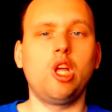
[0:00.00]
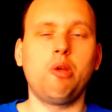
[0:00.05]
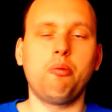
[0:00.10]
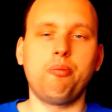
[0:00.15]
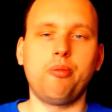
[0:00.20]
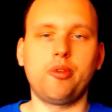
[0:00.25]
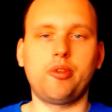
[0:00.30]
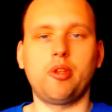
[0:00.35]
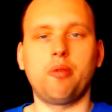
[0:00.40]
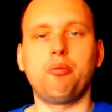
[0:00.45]

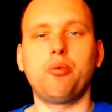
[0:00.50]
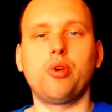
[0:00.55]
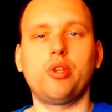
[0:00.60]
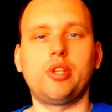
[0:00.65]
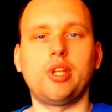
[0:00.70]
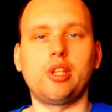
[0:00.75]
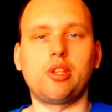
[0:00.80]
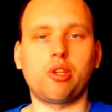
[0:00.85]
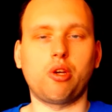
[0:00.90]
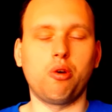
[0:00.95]
Mais c'est mieux
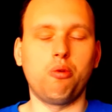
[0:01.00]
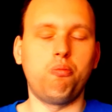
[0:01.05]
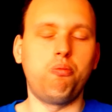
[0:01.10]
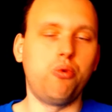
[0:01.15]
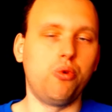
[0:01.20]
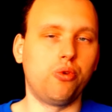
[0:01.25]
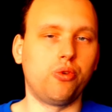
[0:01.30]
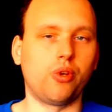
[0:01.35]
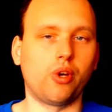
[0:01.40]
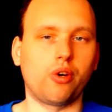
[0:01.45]
d'être
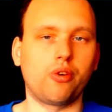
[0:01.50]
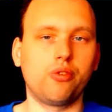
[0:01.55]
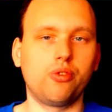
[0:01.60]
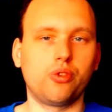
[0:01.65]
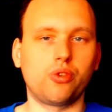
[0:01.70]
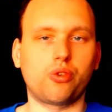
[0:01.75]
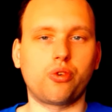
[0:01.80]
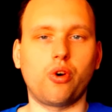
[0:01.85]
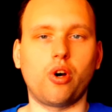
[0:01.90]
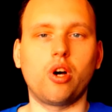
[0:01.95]
plusieurs.
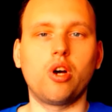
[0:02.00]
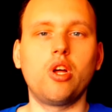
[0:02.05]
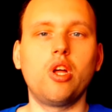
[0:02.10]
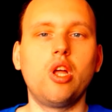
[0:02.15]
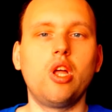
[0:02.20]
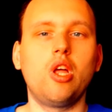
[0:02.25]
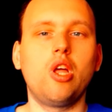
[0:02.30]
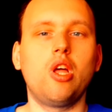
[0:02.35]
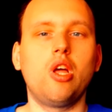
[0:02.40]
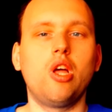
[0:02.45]
Non, quoi.
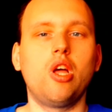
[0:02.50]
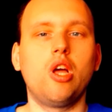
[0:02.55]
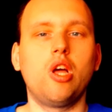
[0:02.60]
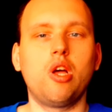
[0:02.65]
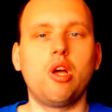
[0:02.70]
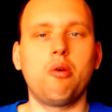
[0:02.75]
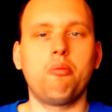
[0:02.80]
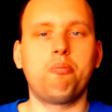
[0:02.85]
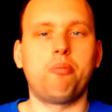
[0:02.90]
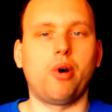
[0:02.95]

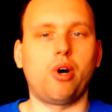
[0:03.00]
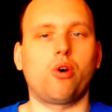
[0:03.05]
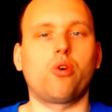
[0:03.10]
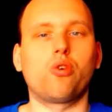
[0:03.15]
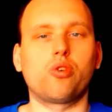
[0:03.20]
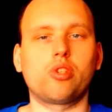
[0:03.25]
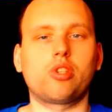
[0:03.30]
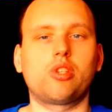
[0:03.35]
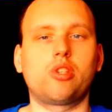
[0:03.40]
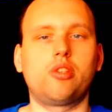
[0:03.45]
Par
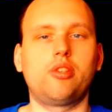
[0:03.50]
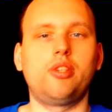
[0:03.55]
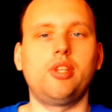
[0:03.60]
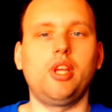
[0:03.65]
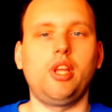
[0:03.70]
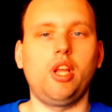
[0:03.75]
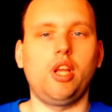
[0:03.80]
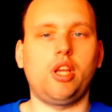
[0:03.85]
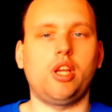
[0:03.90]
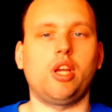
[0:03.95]
contre,
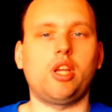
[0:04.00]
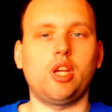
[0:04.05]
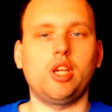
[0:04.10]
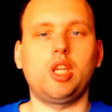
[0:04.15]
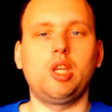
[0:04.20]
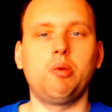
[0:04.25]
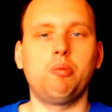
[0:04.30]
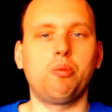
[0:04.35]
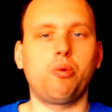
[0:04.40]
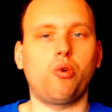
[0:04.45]
s'il y a quelqu'un
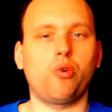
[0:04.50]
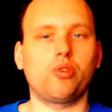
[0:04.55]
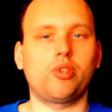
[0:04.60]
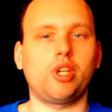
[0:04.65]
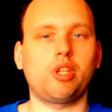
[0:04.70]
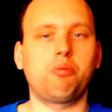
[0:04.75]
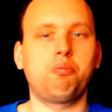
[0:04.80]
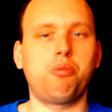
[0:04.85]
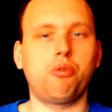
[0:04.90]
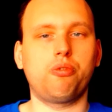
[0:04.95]
qui me
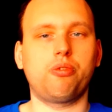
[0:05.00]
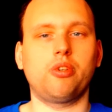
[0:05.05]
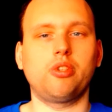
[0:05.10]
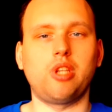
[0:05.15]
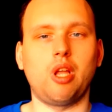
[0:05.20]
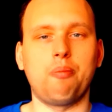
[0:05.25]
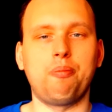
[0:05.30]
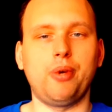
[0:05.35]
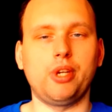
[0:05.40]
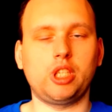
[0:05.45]
contacte pour faire de
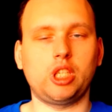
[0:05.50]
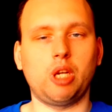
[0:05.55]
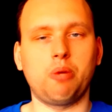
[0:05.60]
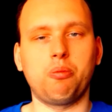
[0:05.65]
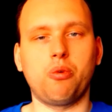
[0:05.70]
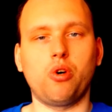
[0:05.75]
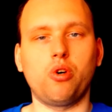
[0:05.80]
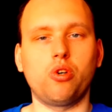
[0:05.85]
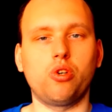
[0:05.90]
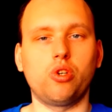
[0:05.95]
la pêche
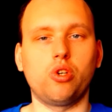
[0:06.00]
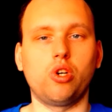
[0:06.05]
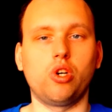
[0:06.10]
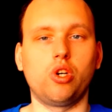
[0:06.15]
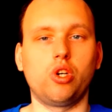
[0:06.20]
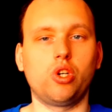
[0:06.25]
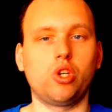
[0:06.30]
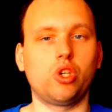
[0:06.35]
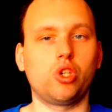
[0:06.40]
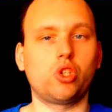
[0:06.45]
à
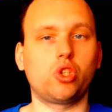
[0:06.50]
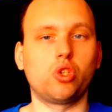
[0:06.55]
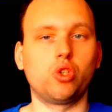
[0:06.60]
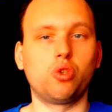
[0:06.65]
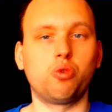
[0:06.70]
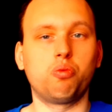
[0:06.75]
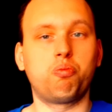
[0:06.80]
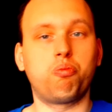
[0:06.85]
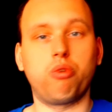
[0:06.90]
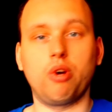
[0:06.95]
euh, je
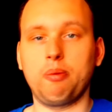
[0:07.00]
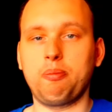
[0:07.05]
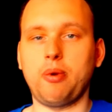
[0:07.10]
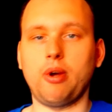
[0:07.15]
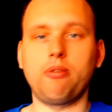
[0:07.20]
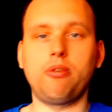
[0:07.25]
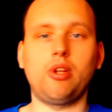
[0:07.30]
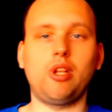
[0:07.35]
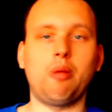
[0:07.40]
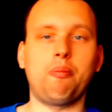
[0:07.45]
ne pourrais pas
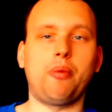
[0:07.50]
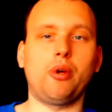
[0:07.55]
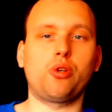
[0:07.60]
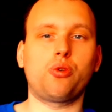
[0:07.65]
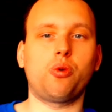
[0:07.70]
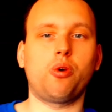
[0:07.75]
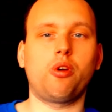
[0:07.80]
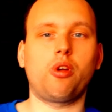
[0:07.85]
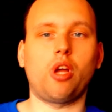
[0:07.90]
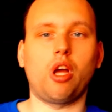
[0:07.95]
faire de la pêche
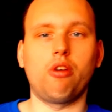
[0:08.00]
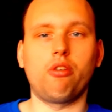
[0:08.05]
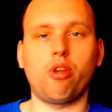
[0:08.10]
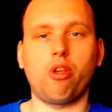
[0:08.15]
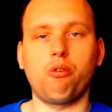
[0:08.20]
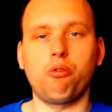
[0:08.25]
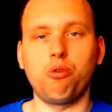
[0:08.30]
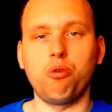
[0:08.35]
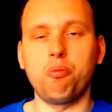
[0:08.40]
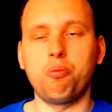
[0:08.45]
avec,
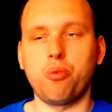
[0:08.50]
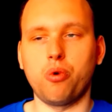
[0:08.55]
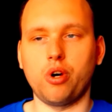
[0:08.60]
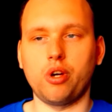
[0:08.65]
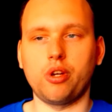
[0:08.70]
vous.